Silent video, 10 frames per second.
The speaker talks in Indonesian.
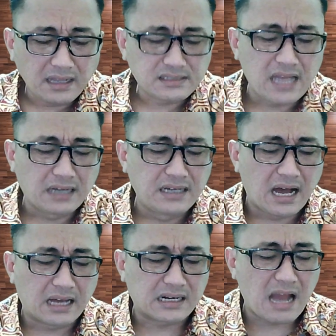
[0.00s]

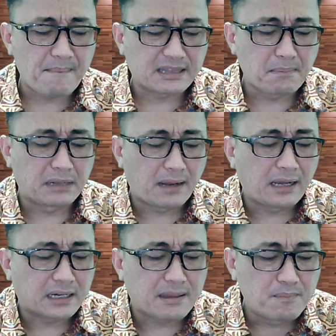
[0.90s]
sadar rahmat
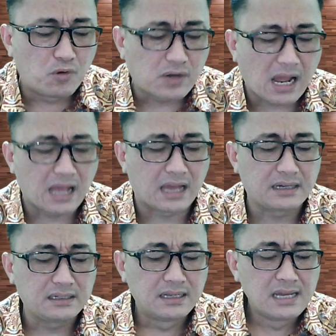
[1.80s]
ada kemurahan,